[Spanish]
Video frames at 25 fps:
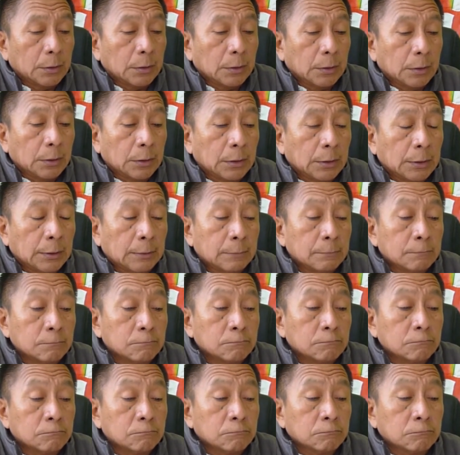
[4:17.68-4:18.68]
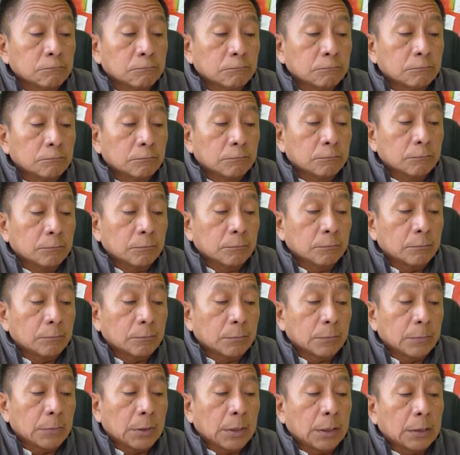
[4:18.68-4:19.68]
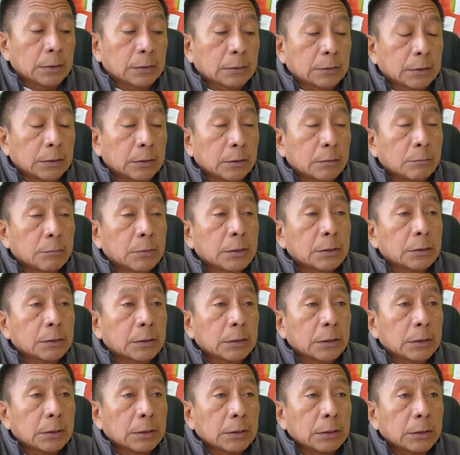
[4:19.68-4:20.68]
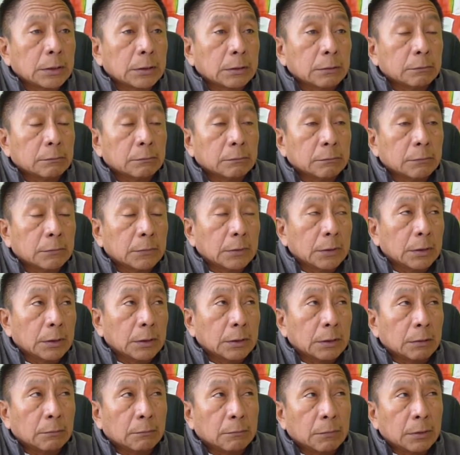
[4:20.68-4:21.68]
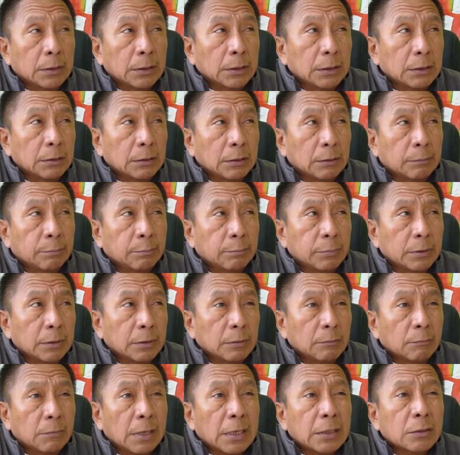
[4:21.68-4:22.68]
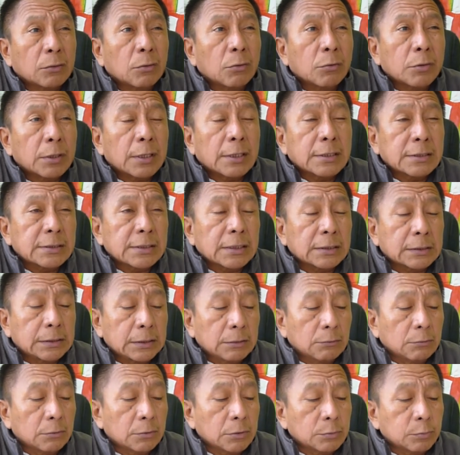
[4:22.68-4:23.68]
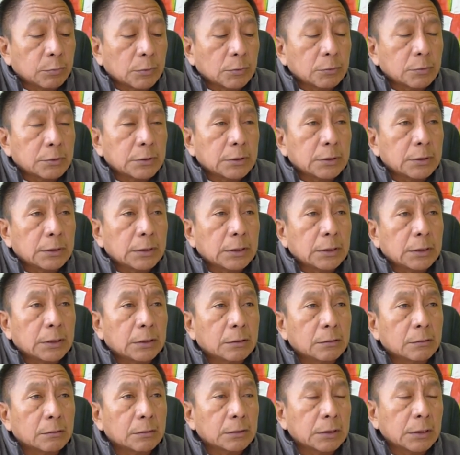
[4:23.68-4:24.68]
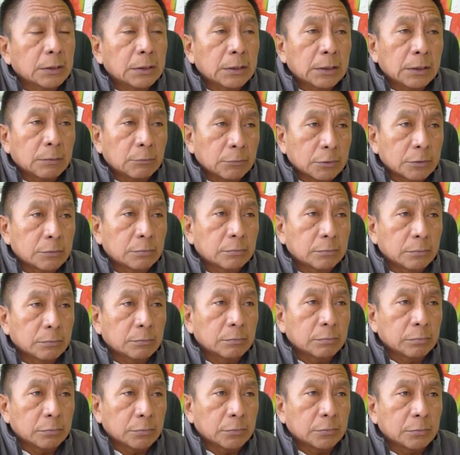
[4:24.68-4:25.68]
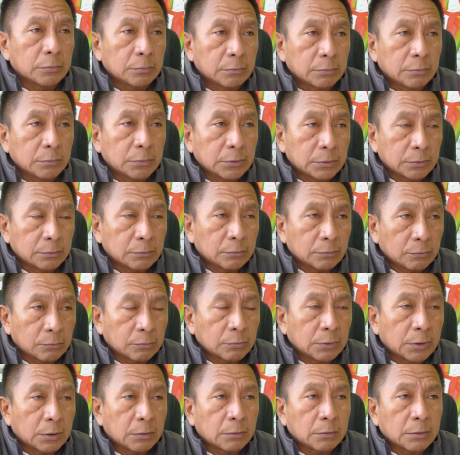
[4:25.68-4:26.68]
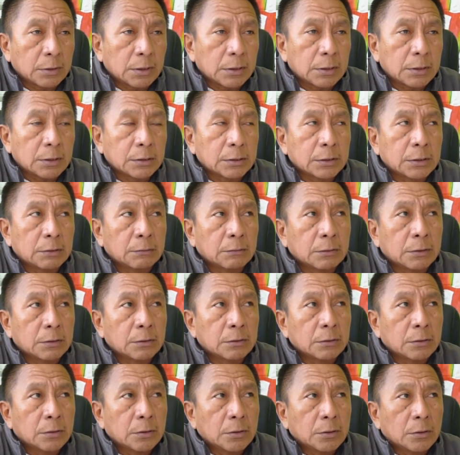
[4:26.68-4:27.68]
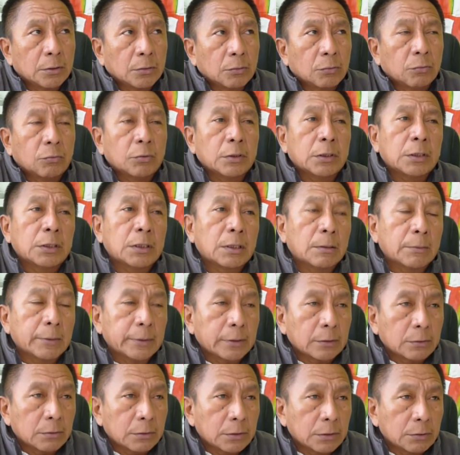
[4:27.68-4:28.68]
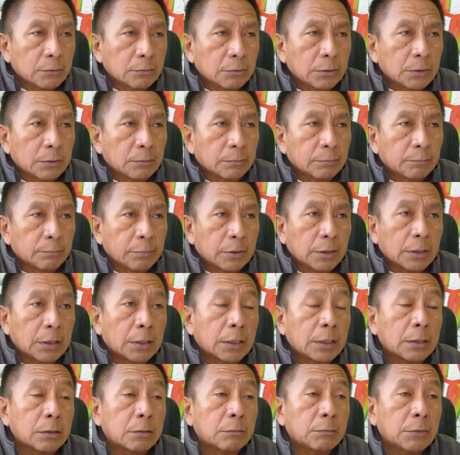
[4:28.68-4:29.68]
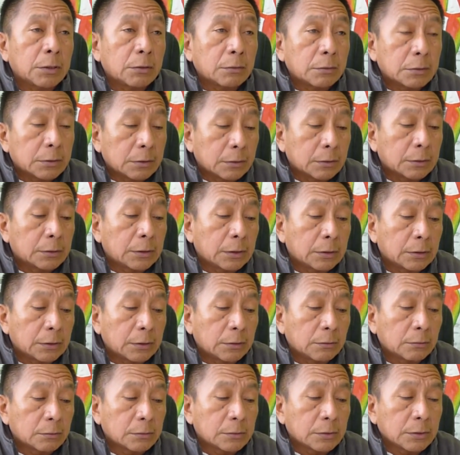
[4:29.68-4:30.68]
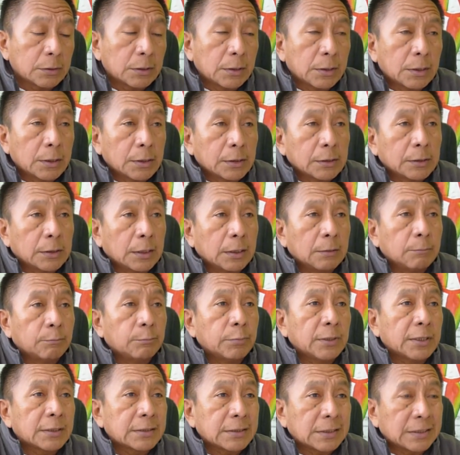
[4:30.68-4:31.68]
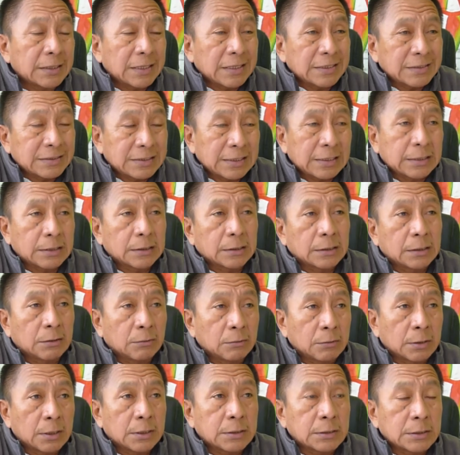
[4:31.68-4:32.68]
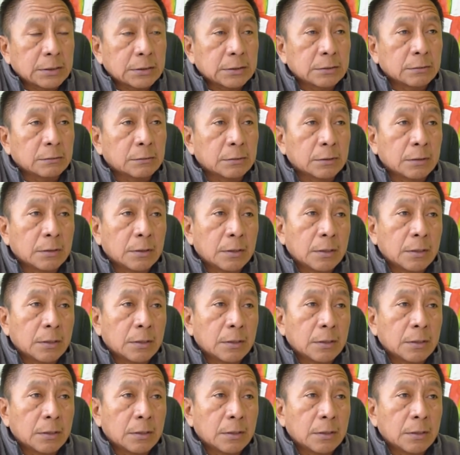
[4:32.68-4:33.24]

Em, anteriormente, en, en, el marco organizativo, los pueblos indígenas no teníamos estructura organizativa jurídicamente constituida. Para el año 1978 ya empiezan a nacer las organizaciones